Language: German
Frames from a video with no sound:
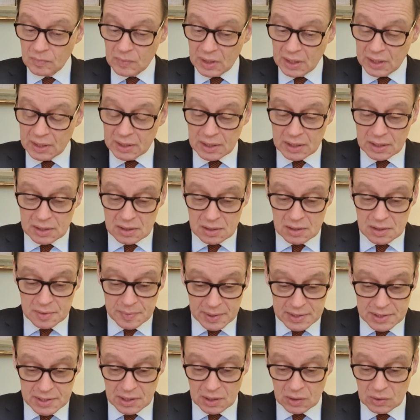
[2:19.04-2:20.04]
in den
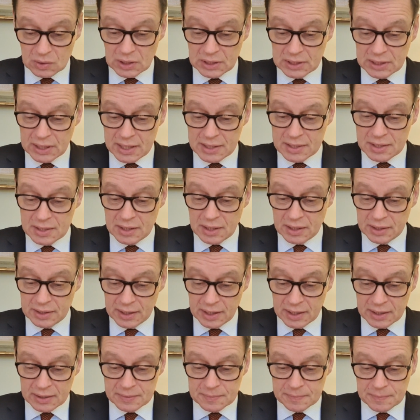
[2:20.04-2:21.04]
20er und 30er
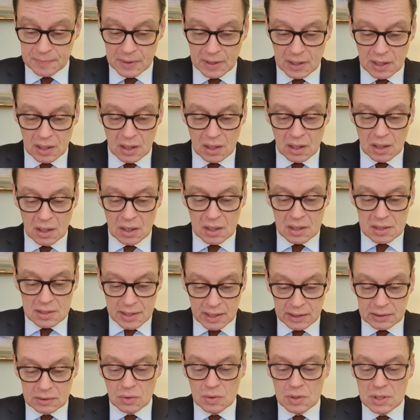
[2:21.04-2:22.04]
Jahren,
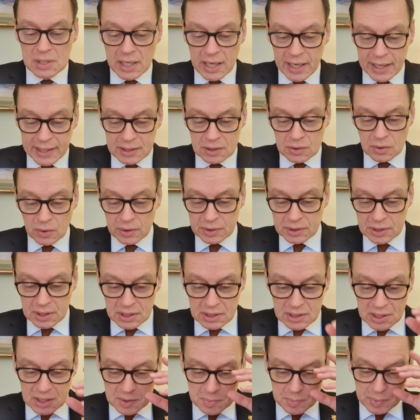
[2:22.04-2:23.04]
sagt uns
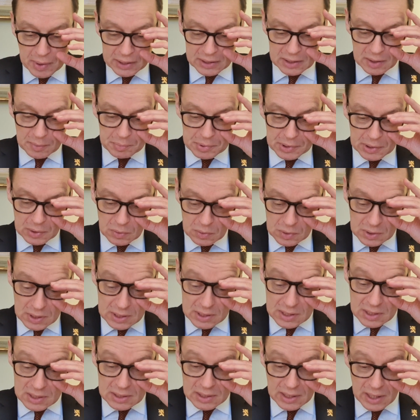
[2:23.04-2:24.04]
eindeutig, dass Pater Pio
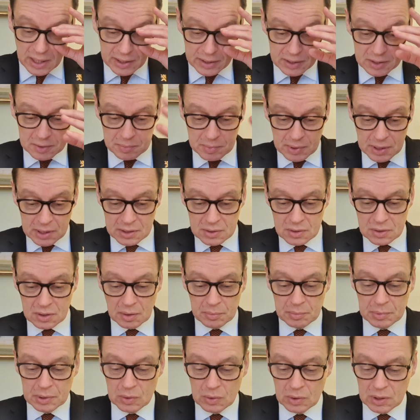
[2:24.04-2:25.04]
dieses Charisma, also
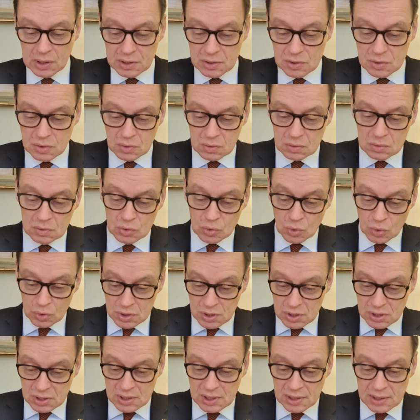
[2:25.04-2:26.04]
der Bilokation,
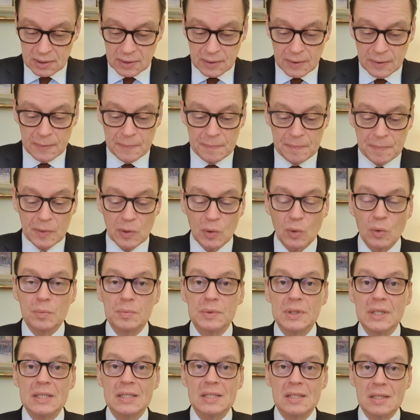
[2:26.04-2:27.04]
nutzte,
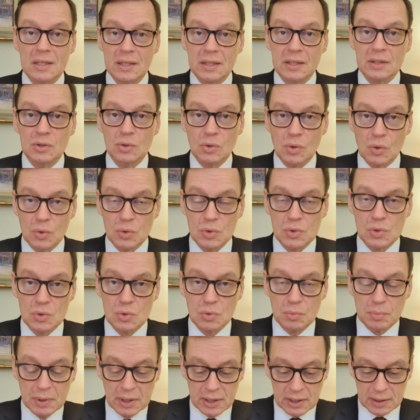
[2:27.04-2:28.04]
um den Seelen Trost
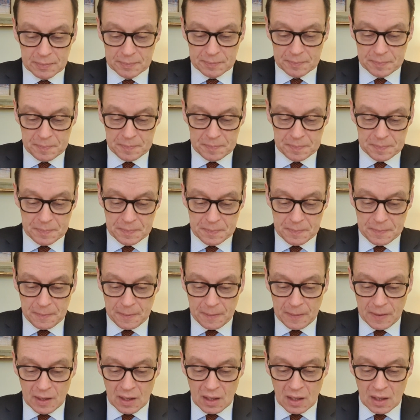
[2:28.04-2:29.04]
zu bringen.
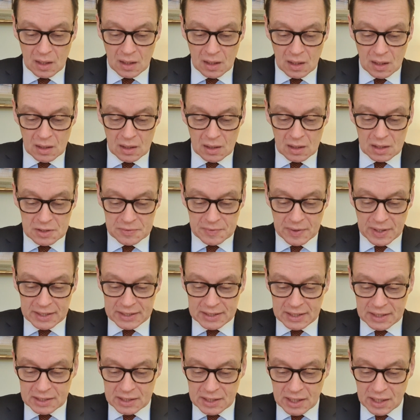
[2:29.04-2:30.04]
Es war
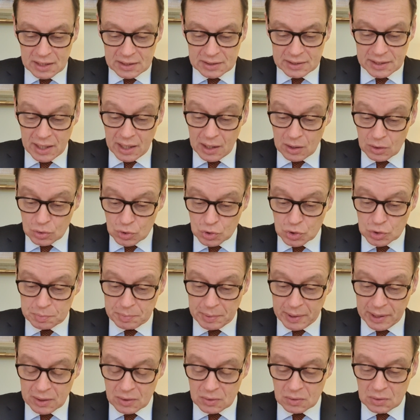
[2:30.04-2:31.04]
in den Jahren der
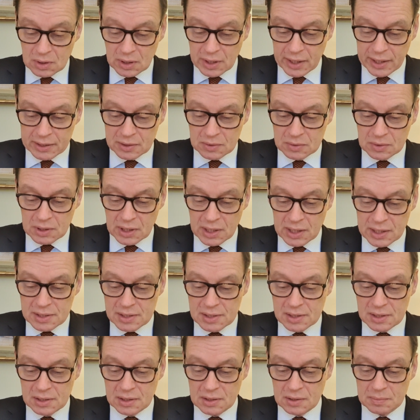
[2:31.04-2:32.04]
Aussperrung
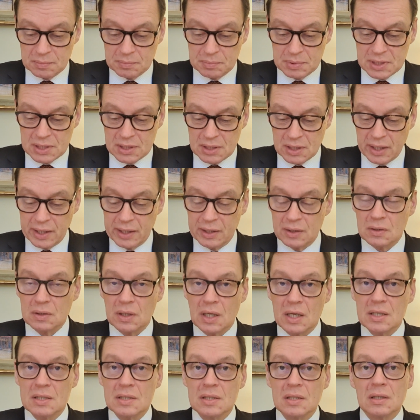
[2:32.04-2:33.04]
31 bis
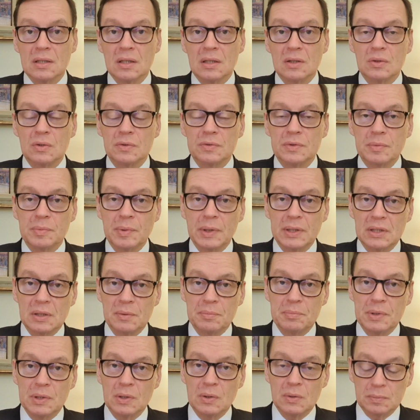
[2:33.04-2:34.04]
33, da durfte Pater
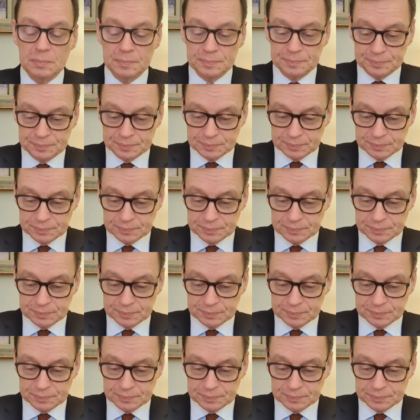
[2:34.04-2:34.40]
Pio